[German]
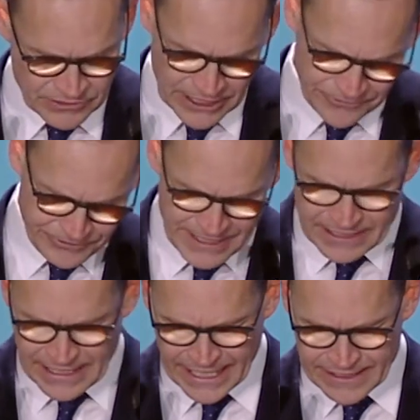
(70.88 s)
und an
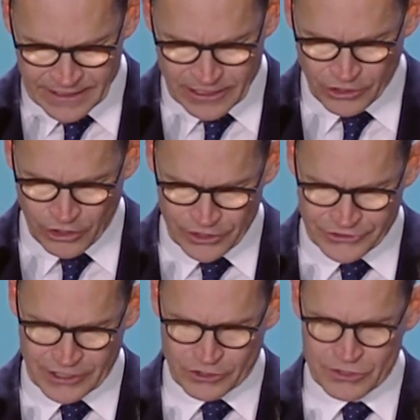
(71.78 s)
vielen anderen
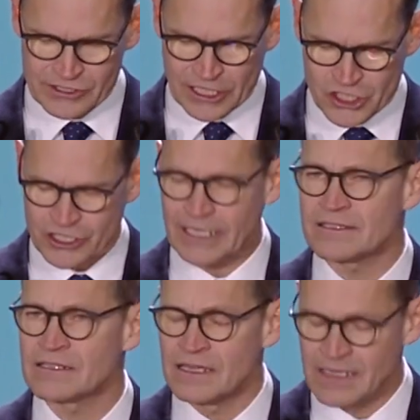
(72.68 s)
Orten in unserer
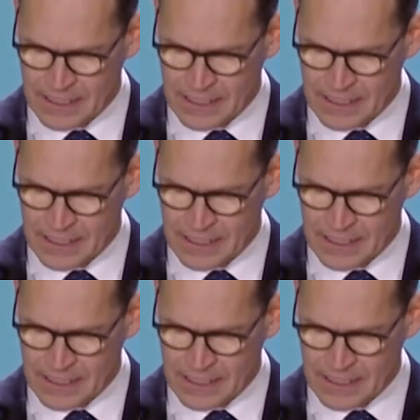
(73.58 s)
Stadt